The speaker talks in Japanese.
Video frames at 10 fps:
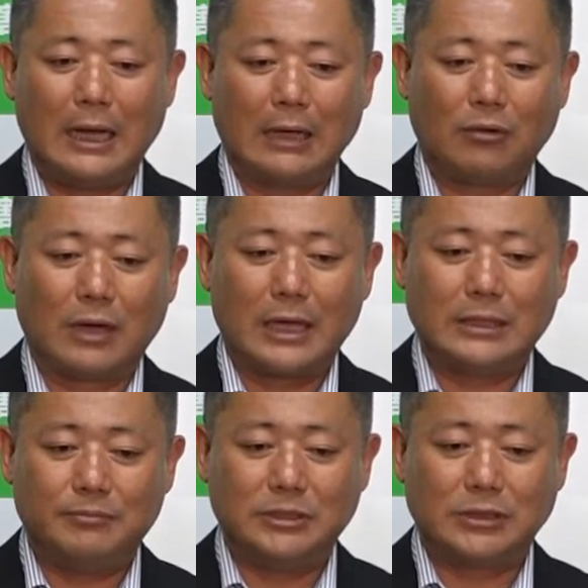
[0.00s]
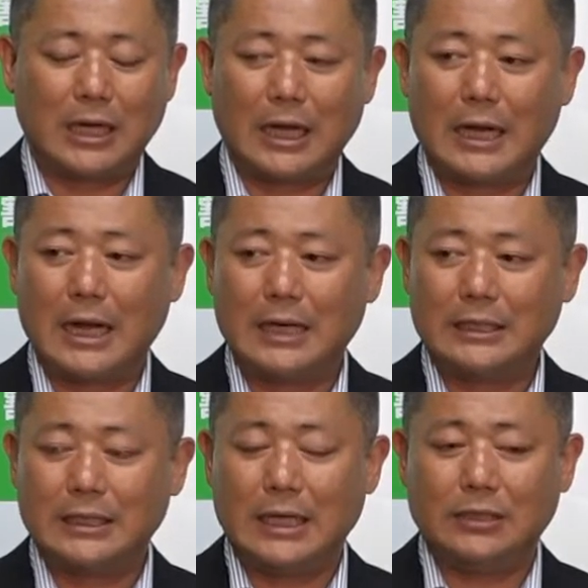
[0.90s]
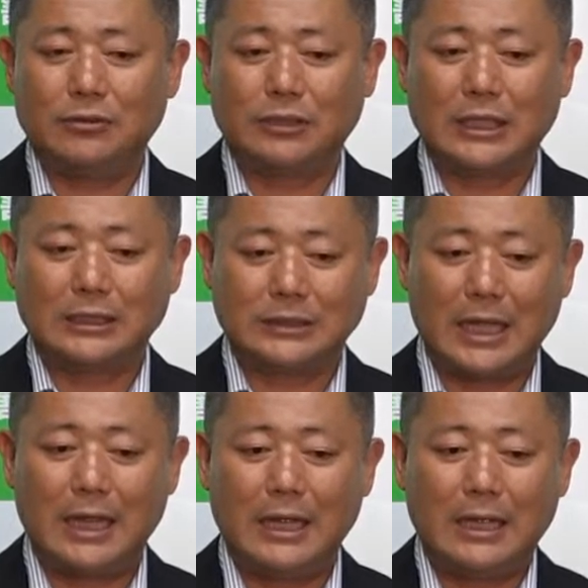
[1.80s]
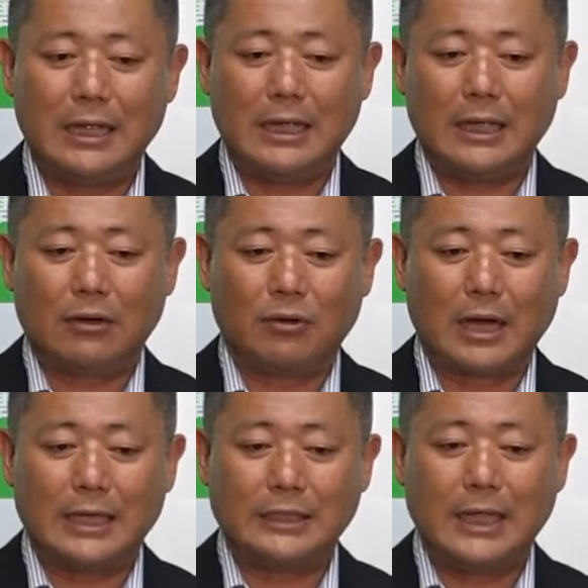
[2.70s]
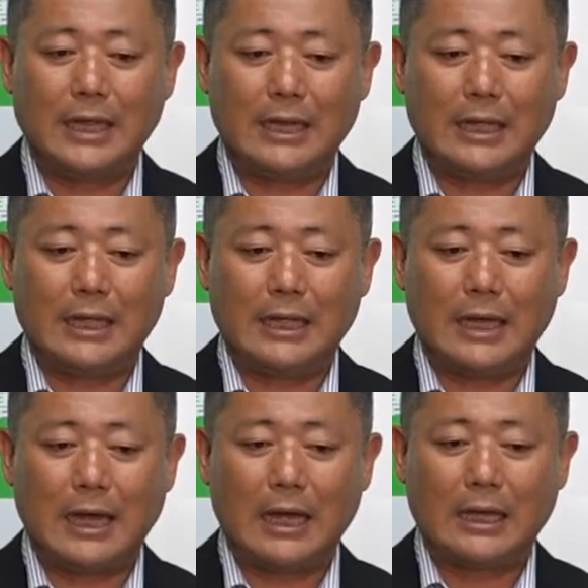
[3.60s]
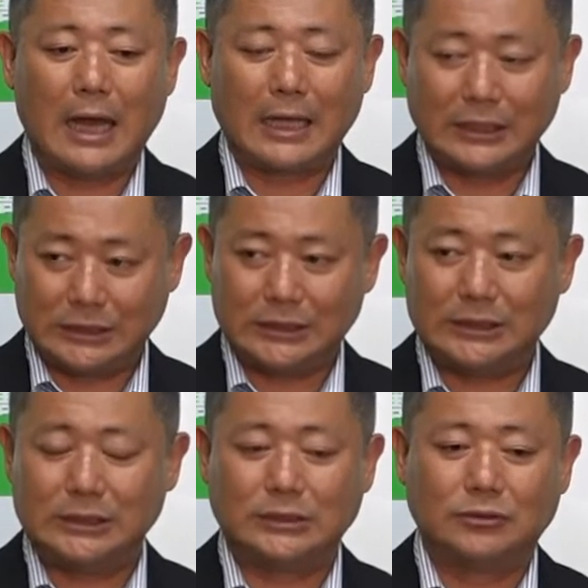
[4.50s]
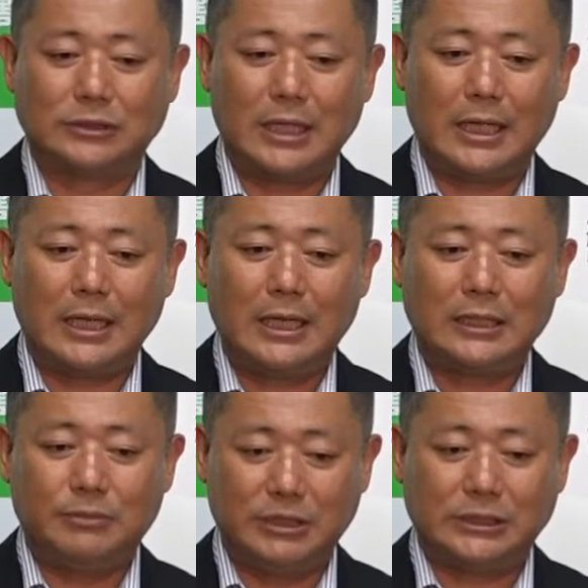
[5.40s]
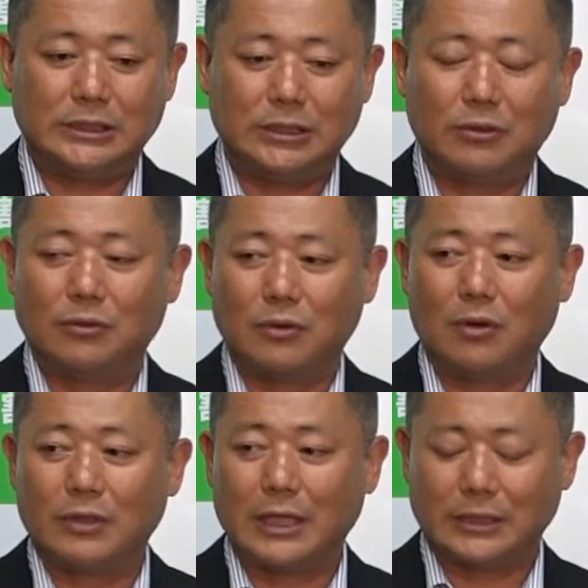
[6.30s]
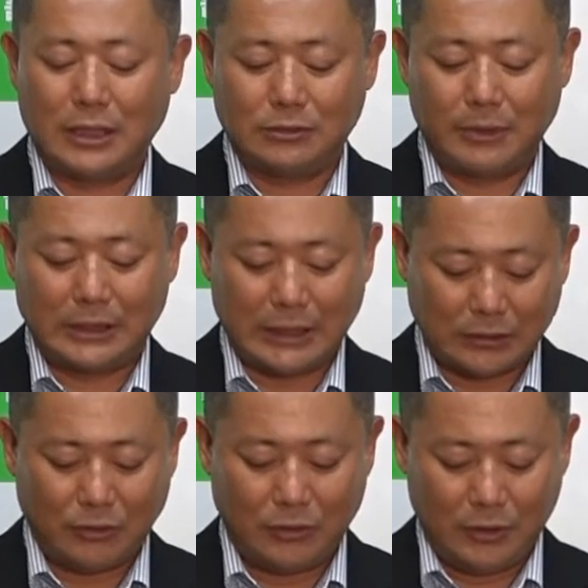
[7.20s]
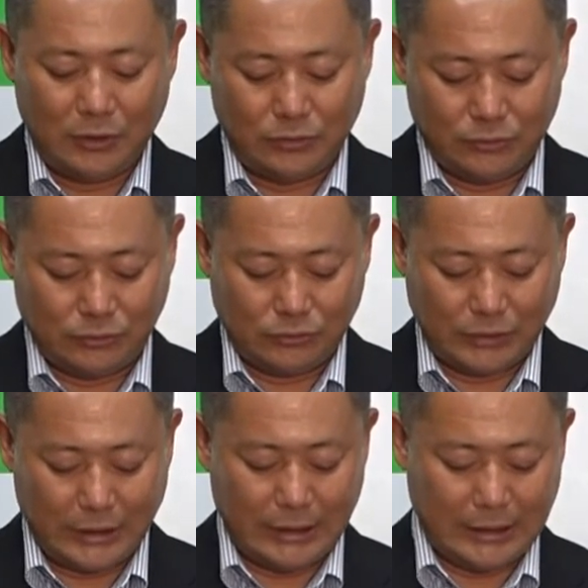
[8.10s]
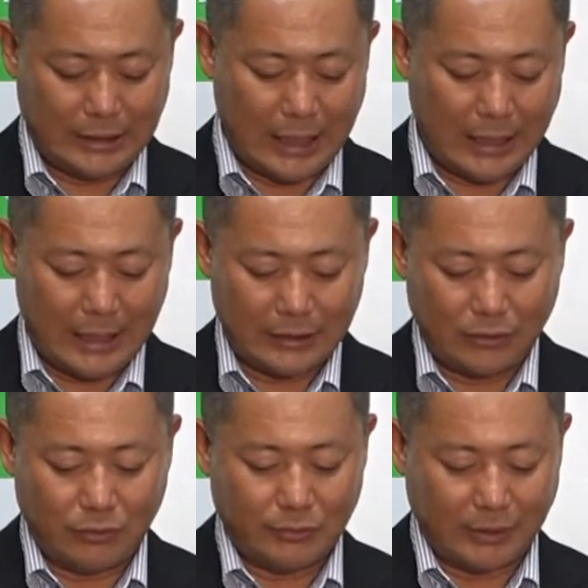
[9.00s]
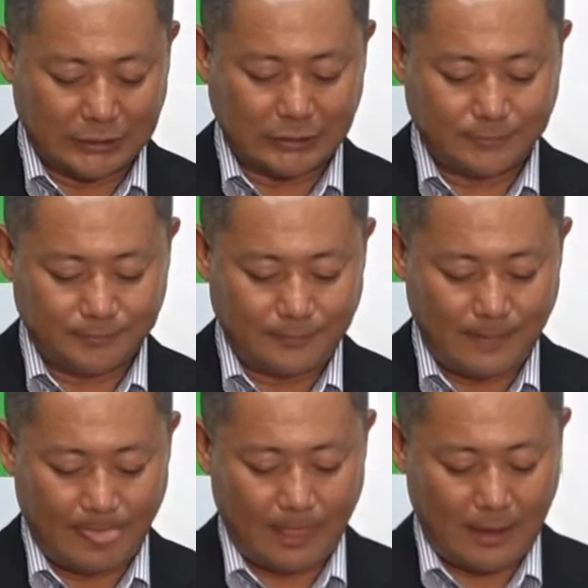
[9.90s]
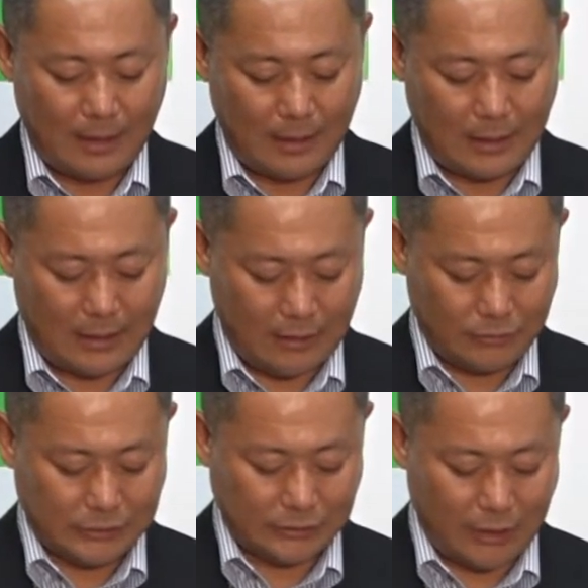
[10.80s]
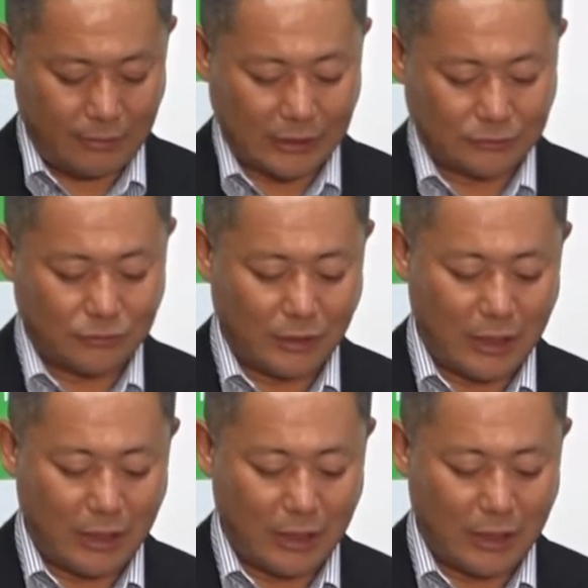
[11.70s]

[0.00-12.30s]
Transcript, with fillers: 国会議員自らがやはり襟を正して、国会で激しい、そして厳しい議論をやっていくべきだというふうに考えております。えー、本日は私の方か